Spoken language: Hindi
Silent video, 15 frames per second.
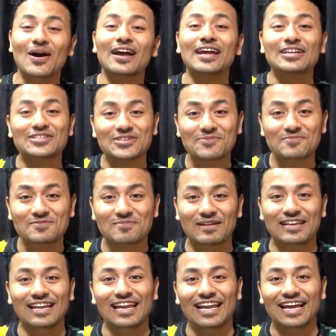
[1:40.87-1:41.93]
गोवा के ट्रिप्स
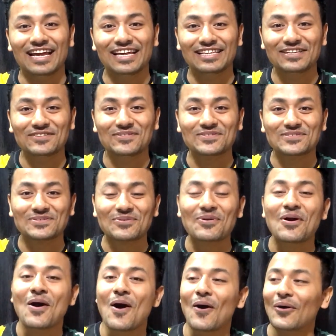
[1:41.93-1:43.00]
बनने लग गए थे दोस्तों
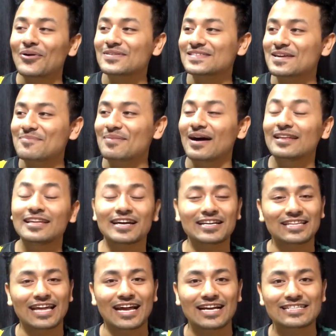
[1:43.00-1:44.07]
और उसके बाद अगर
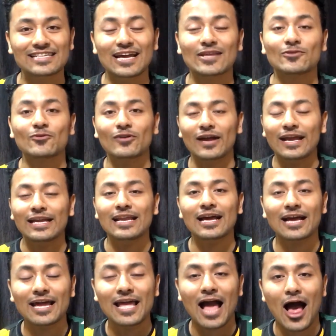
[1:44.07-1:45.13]
देखा जाए तो कहीं ना
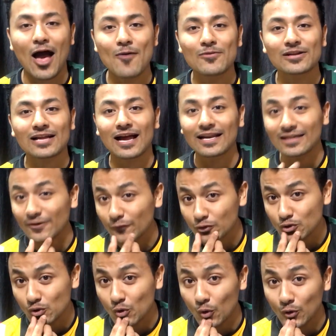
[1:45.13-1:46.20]
कहीं आमिर खान का वो
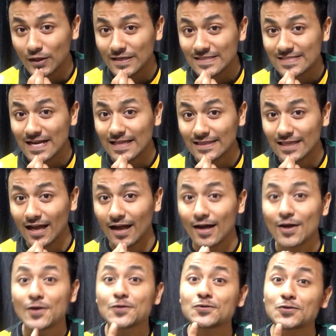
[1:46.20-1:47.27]
जो गोटी स्टाइल था
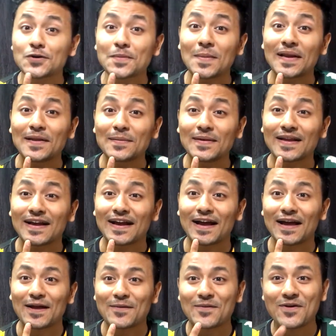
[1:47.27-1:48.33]
जो कि मैंने भी रखा
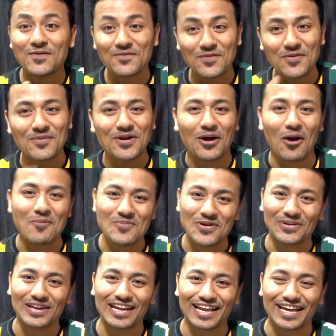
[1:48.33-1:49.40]
है वो भी कॉपी
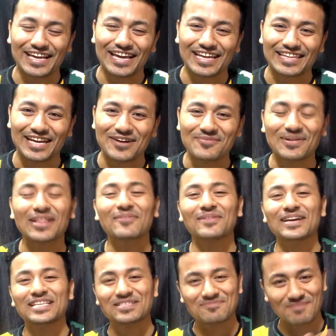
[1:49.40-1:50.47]
होने लग गया था मतलब
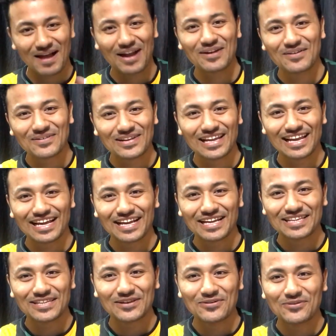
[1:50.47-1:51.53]
कि इंस्पायर्ड होने लग
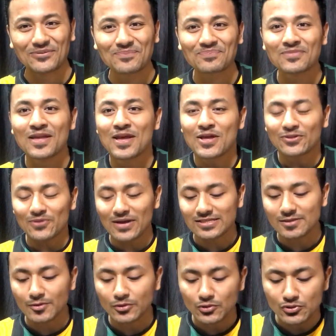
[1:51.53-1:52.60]
गए थे लोग तो
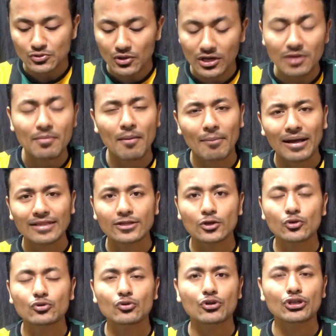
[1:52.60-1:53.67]
ऐसे में दोस्तों अगर मैं बात
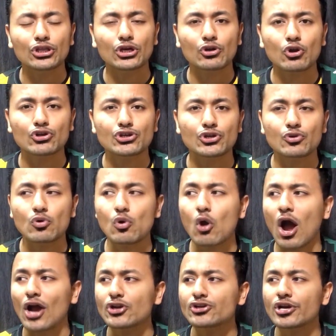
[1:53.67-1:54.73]
करूँ तो ऋतिक रोशन को
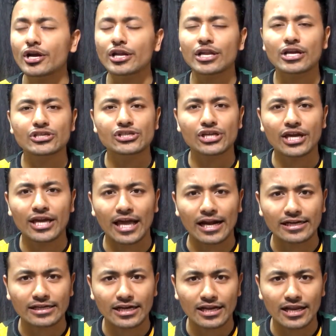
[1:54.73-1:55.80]
अक्षय खन्ना जी के
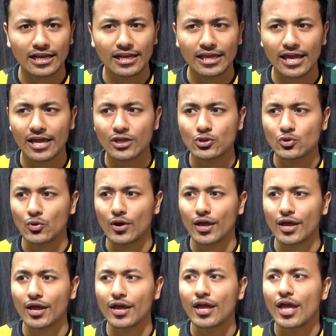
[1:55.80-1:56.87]
कैरेक्टर के लिए जो
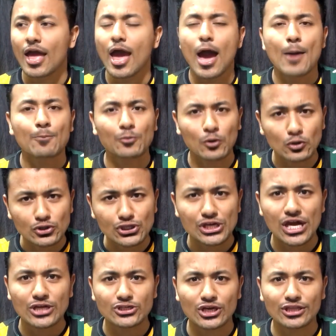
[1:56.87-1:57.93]
है अप्रोच
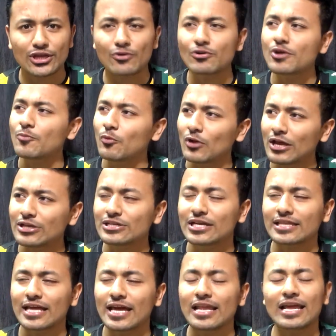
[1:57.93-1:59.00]
किया जाता है उन्हें बोला
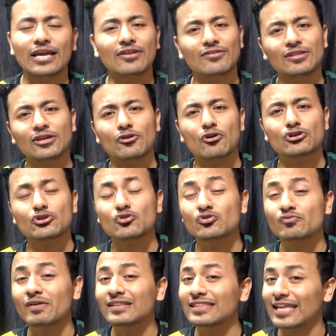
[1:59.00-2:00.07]
जाता है लेकिन ऋतिक रोशन
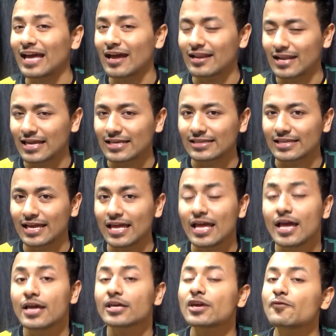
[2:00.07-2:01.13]
उस वक्त तैयार नहीं थे
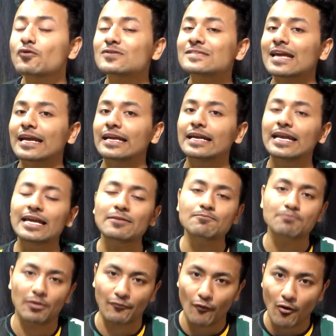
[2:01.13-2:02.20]
कि वो सेकेंड लीग
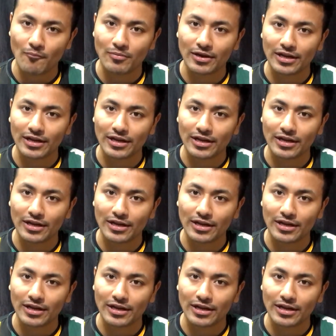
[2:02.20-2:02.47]
परफॉर्म